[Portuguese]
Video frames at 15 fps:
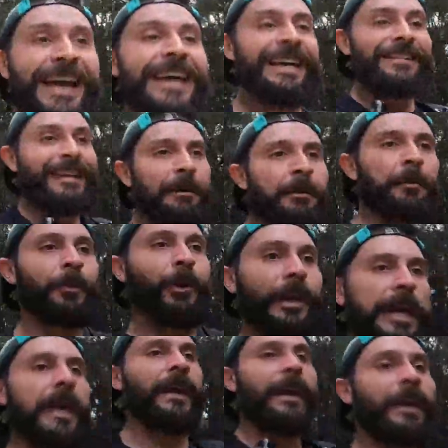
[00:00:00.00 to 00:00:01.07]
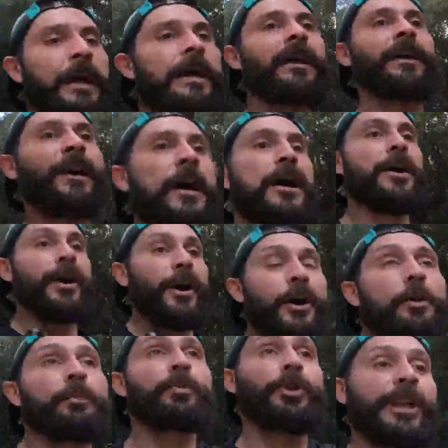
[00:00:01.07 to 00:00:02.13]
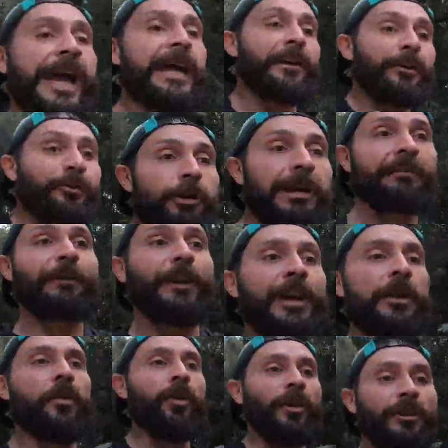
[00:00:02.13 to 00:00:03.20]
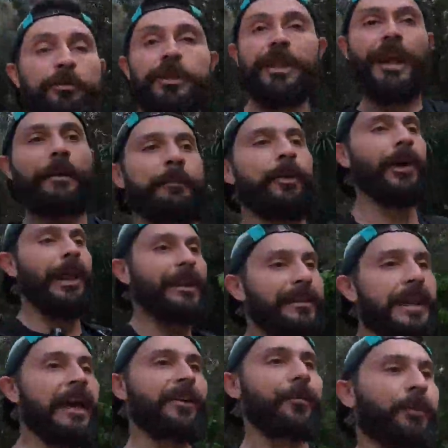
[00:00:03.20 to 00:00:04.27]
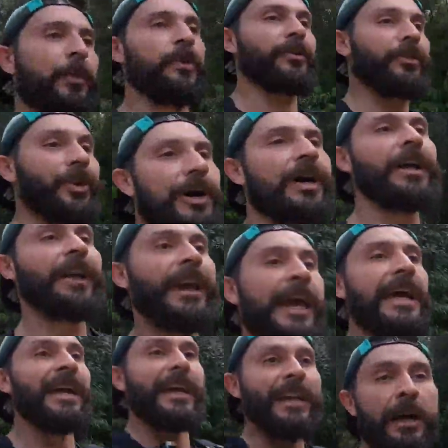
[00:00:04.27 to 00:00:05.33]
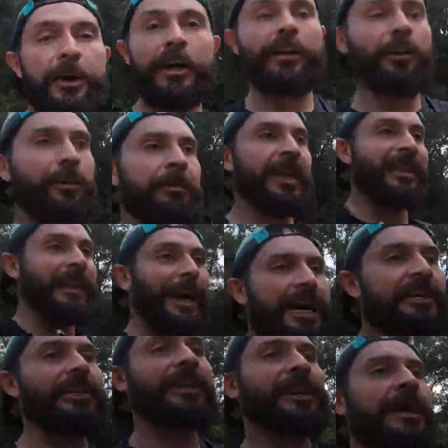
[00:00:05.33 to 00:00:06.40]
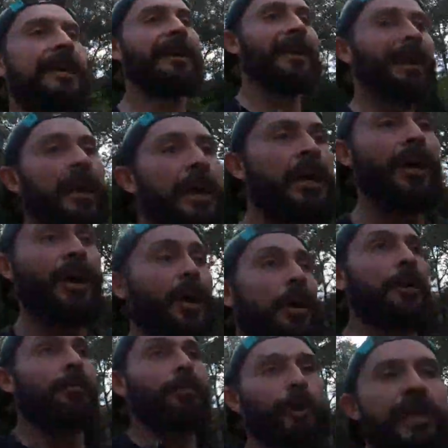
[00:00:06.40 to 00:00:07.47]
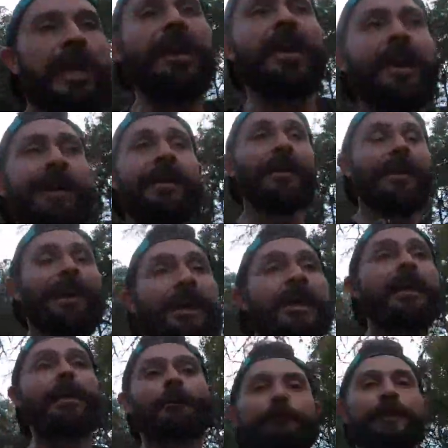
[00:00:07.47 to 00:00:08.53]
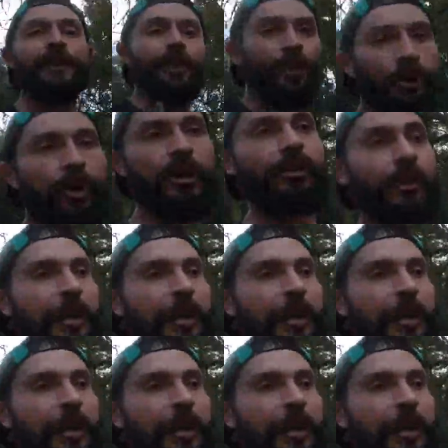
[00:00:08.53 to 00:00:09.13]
Sabe por quê? Porque aí eu tô levando em conta o tempo que ele tá exposto e não a quilometragem. Porque 28